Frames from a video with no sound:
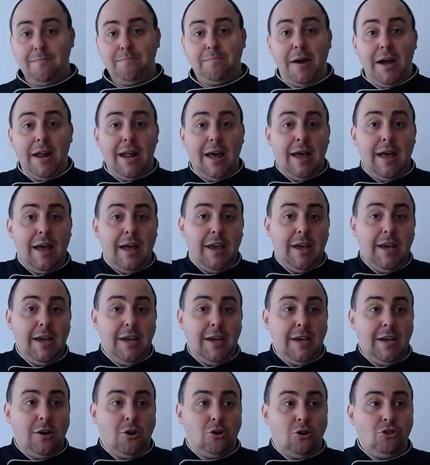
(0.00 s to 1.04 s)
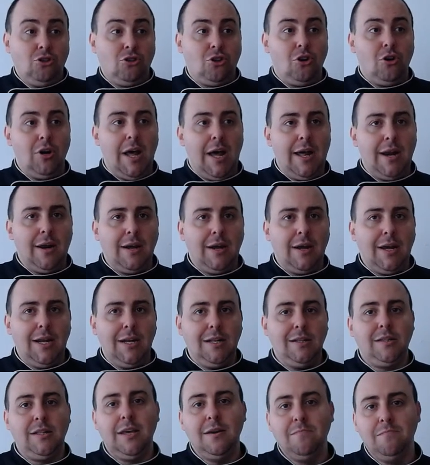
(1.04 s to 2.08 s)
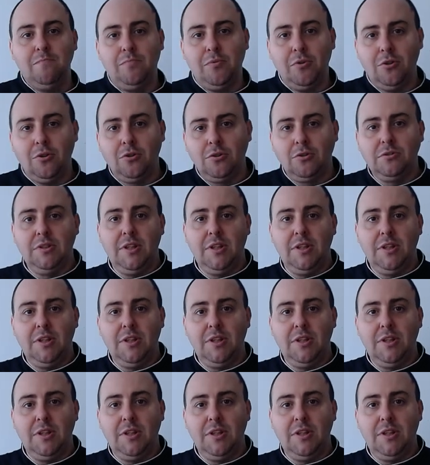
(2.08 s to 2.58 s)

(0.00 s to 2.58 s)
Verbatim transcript: Para eh, controlar el tiempo